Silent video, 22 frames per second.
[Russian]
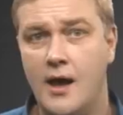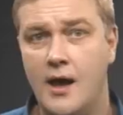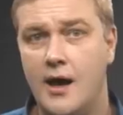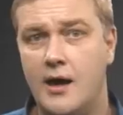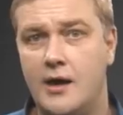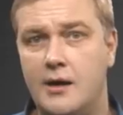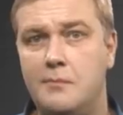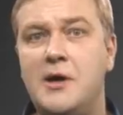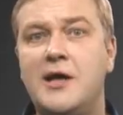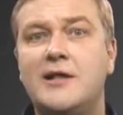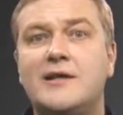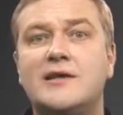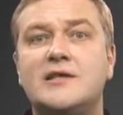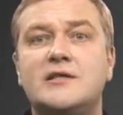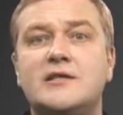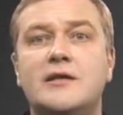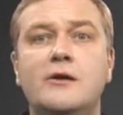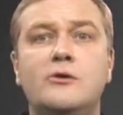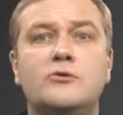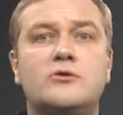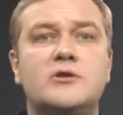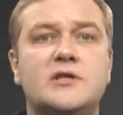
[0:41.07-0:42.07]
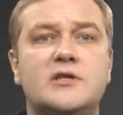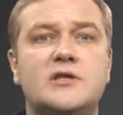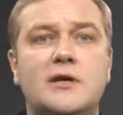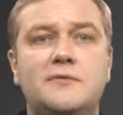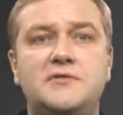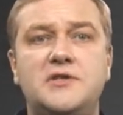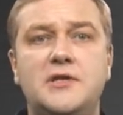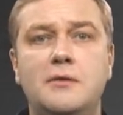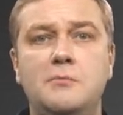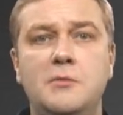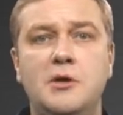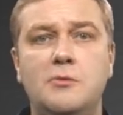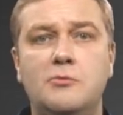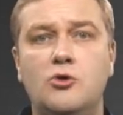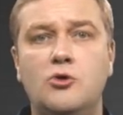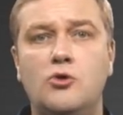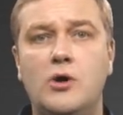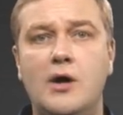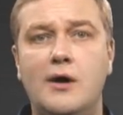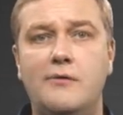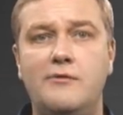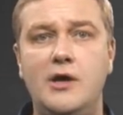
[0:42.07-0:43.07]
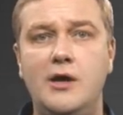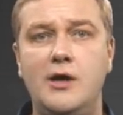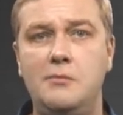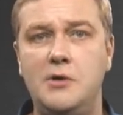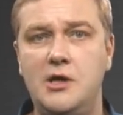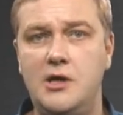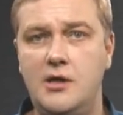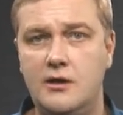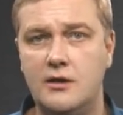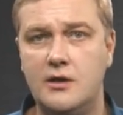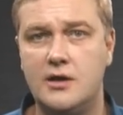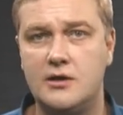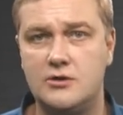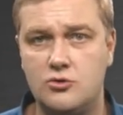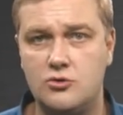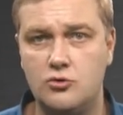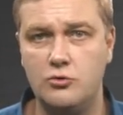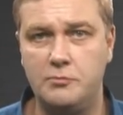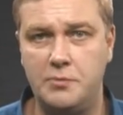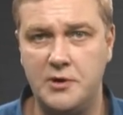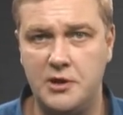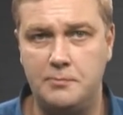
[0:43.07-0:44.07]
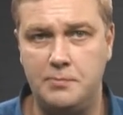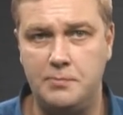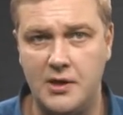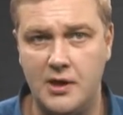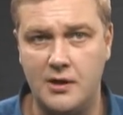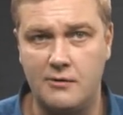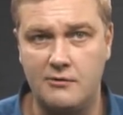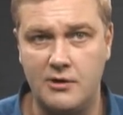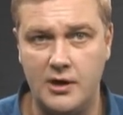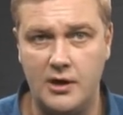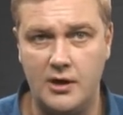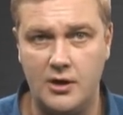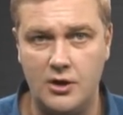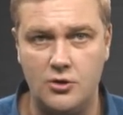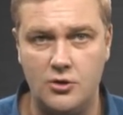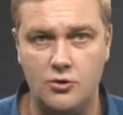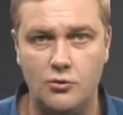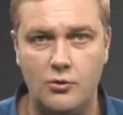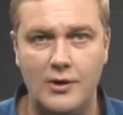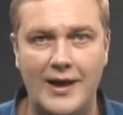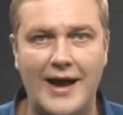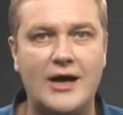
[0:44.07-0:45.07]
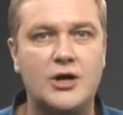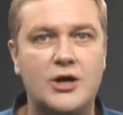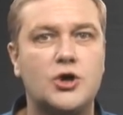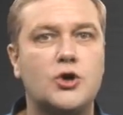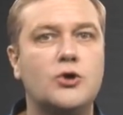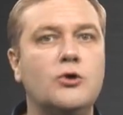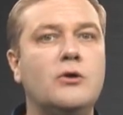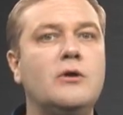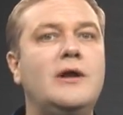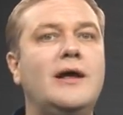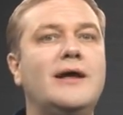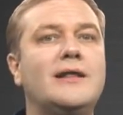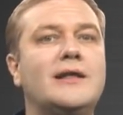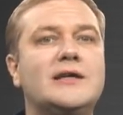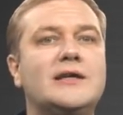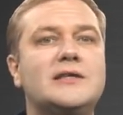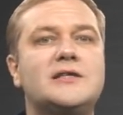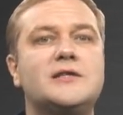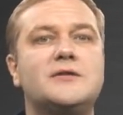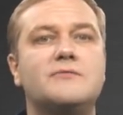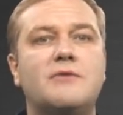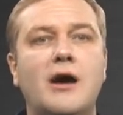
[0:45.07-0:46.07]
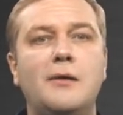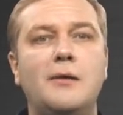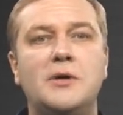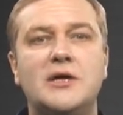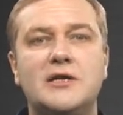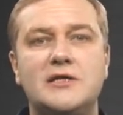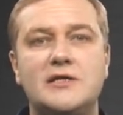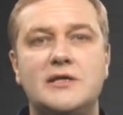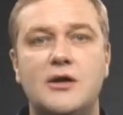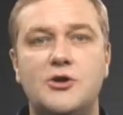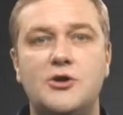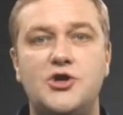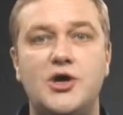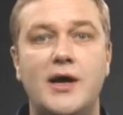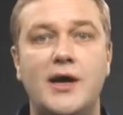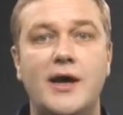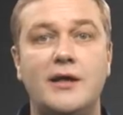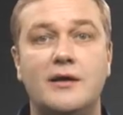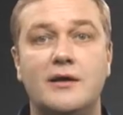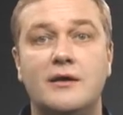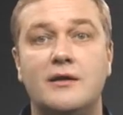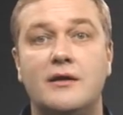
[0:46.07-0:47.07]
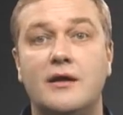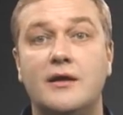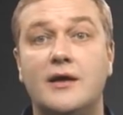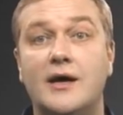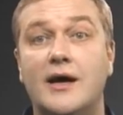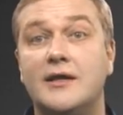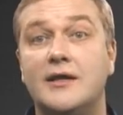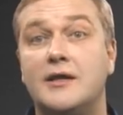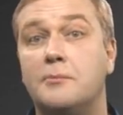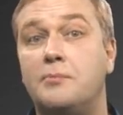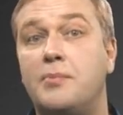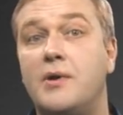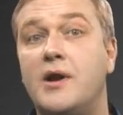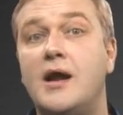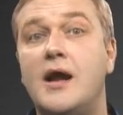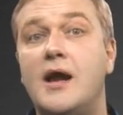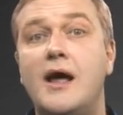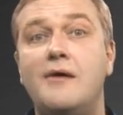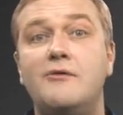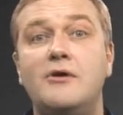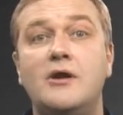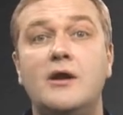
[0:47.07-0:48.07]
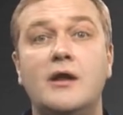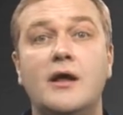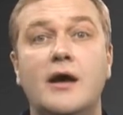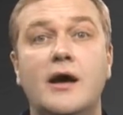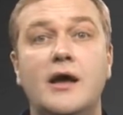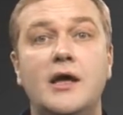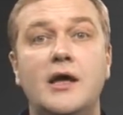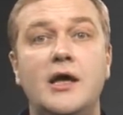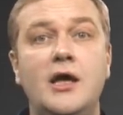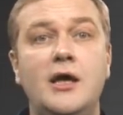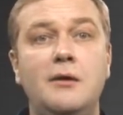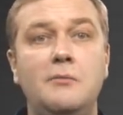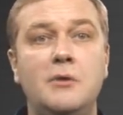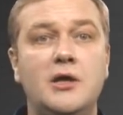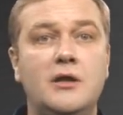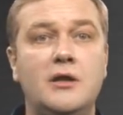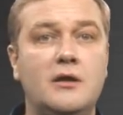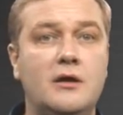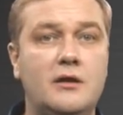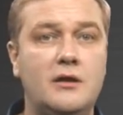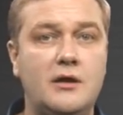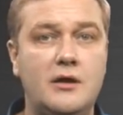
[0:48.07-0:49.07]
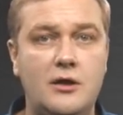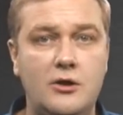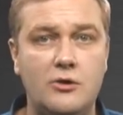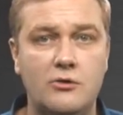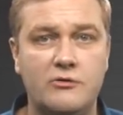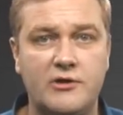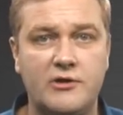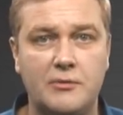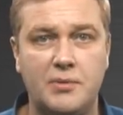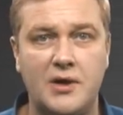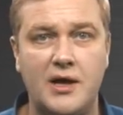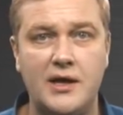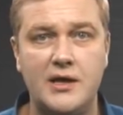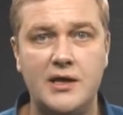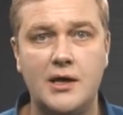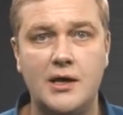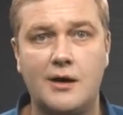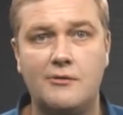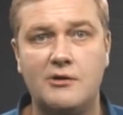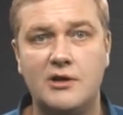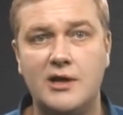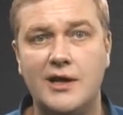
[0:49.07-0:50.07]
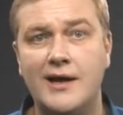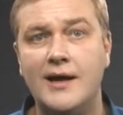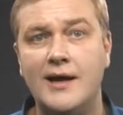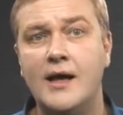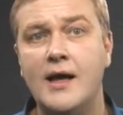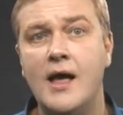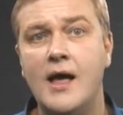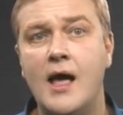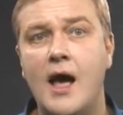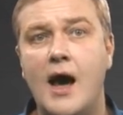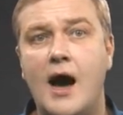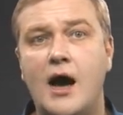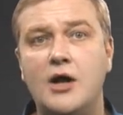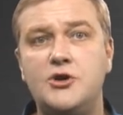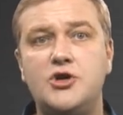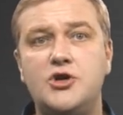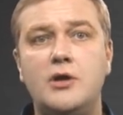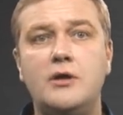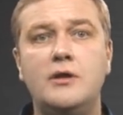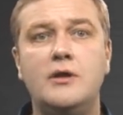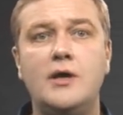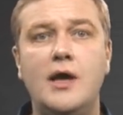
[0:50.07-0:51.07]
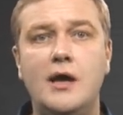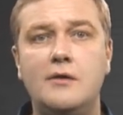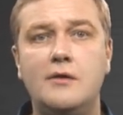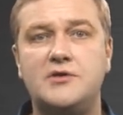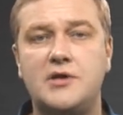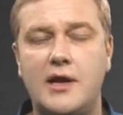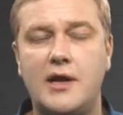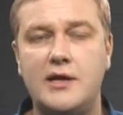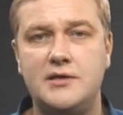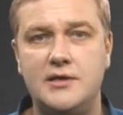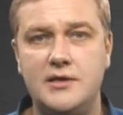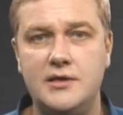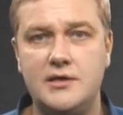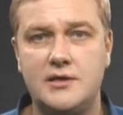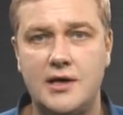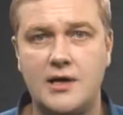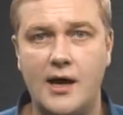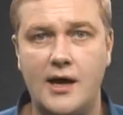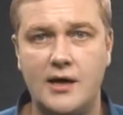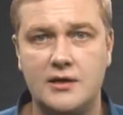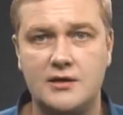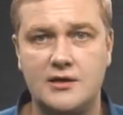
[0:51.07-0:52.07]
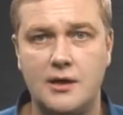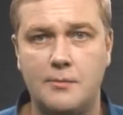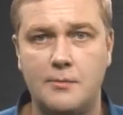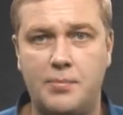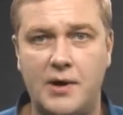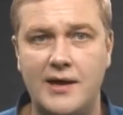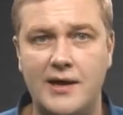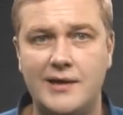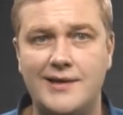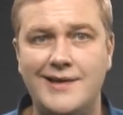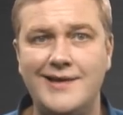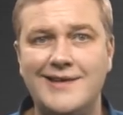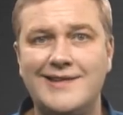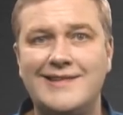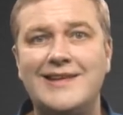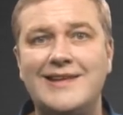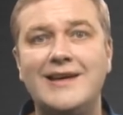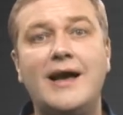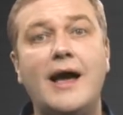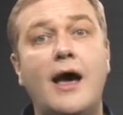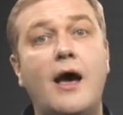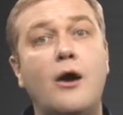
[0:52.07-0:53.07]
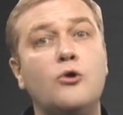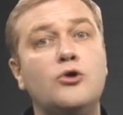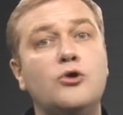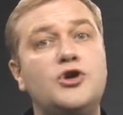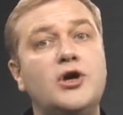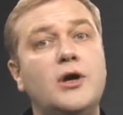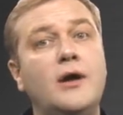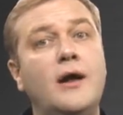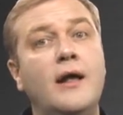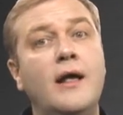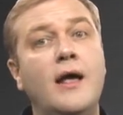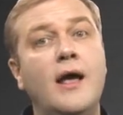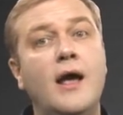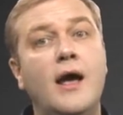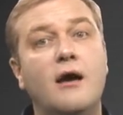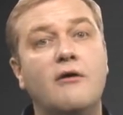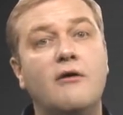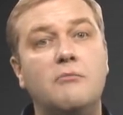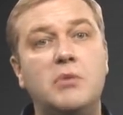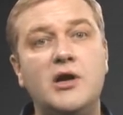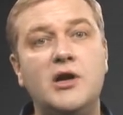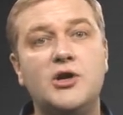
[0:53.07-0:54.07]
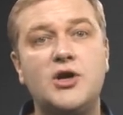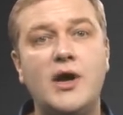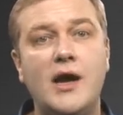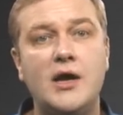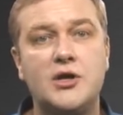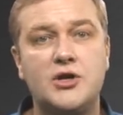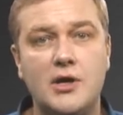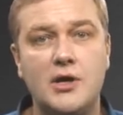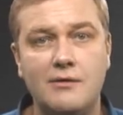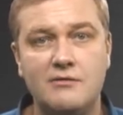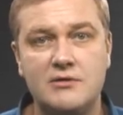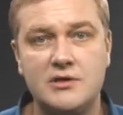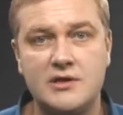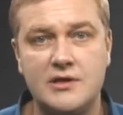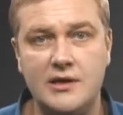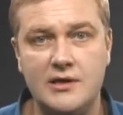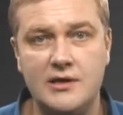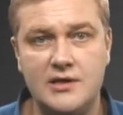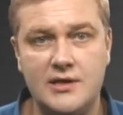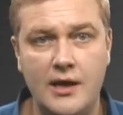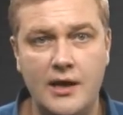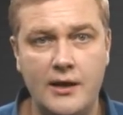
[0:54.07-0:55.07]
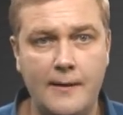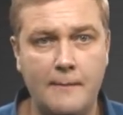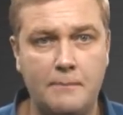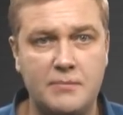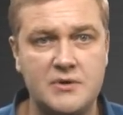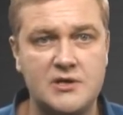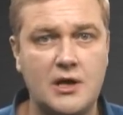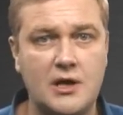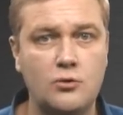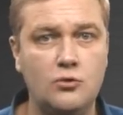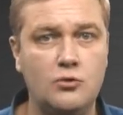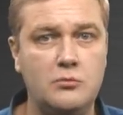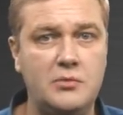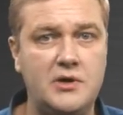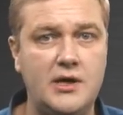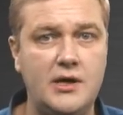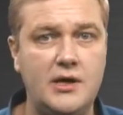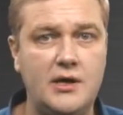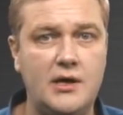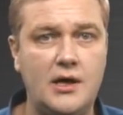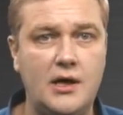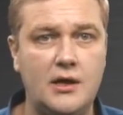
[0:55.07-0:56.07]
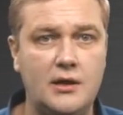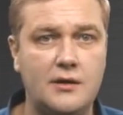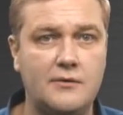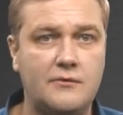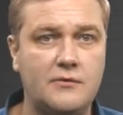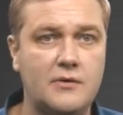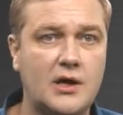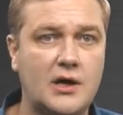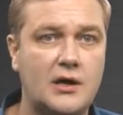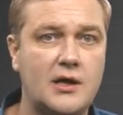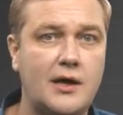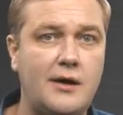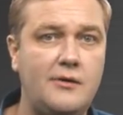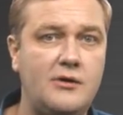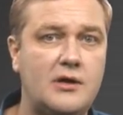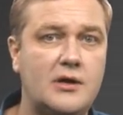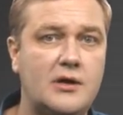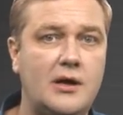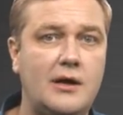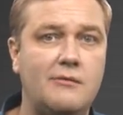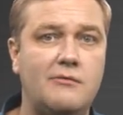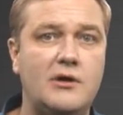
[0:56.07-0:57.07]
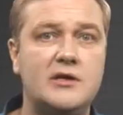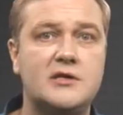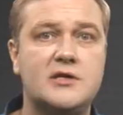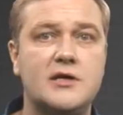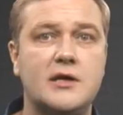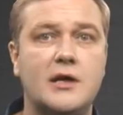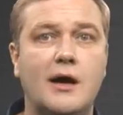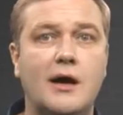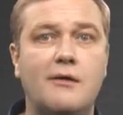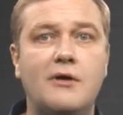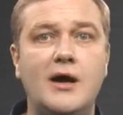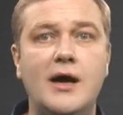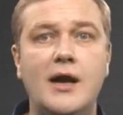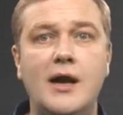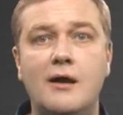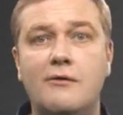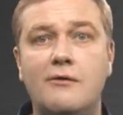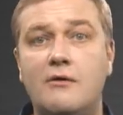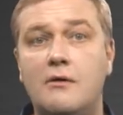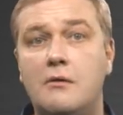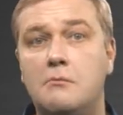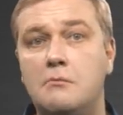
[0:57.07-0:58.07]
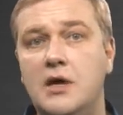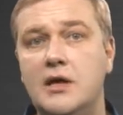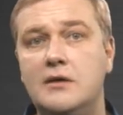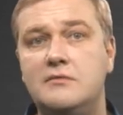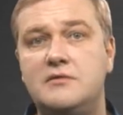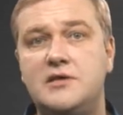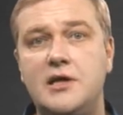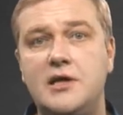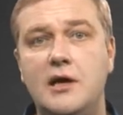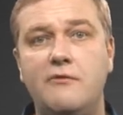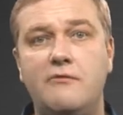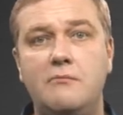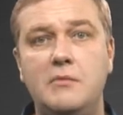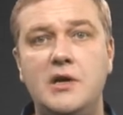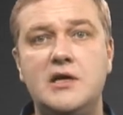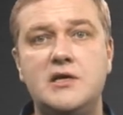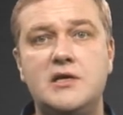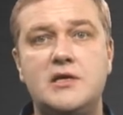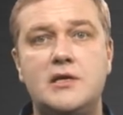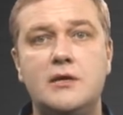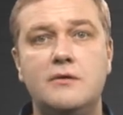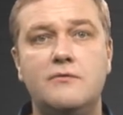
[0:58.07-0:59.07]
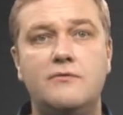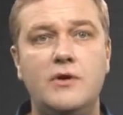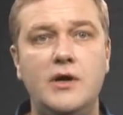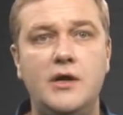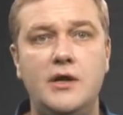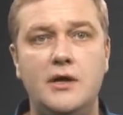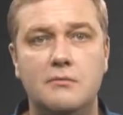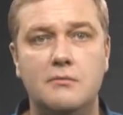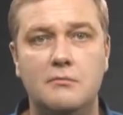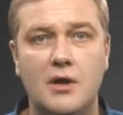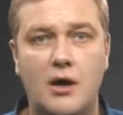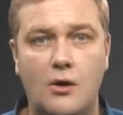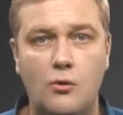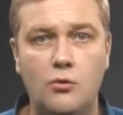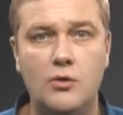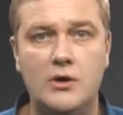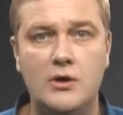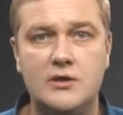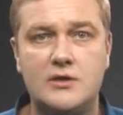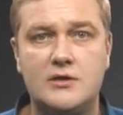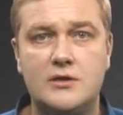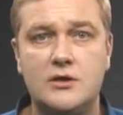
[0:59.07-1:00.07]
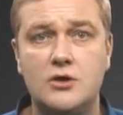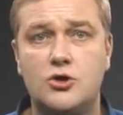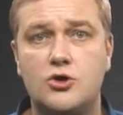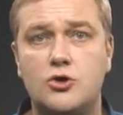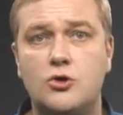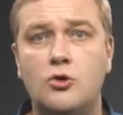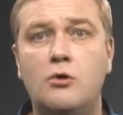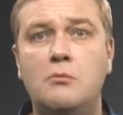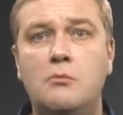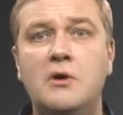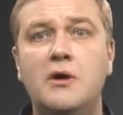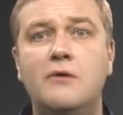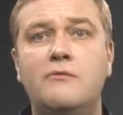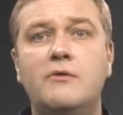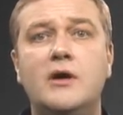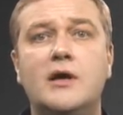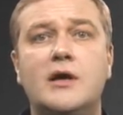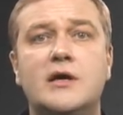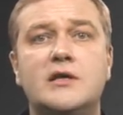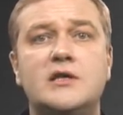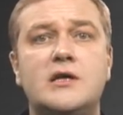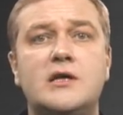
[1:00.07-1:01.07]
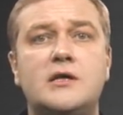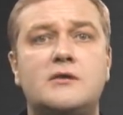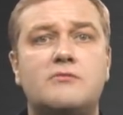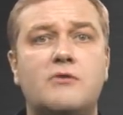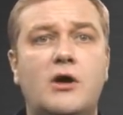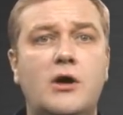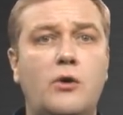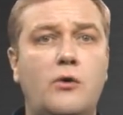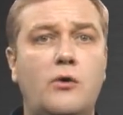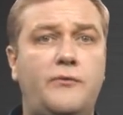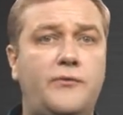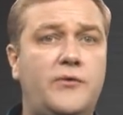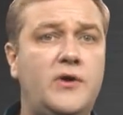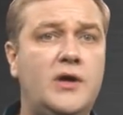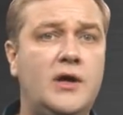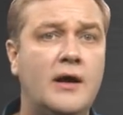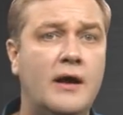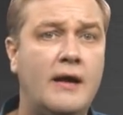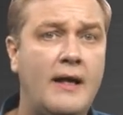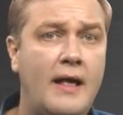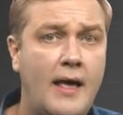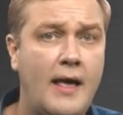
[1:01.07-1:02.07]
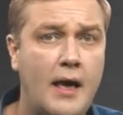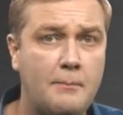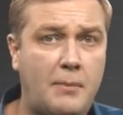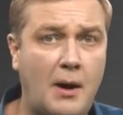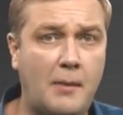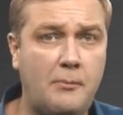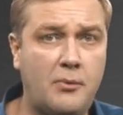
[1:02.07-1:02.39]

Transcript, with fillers: Ребята, остается совсем немного времени и наступит 1 июля. А что для нас с вами означает эта дата? Правильно, именно на нее запланирована очередная всероссийская акция протеста. Короче, в ближайшее воскресенье по задумке идейных вдохновителей в лице Навального мы все вместе выйдем на улицы, чтобы выразить свое фи по